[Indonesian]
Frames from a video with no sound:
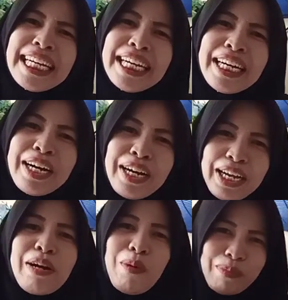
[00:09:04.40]
Iya.
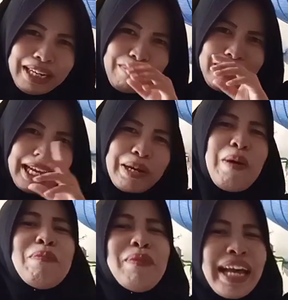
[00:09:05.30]
komplain namanya
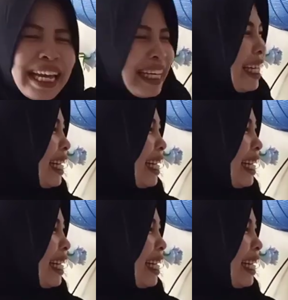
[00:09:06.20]
komplain.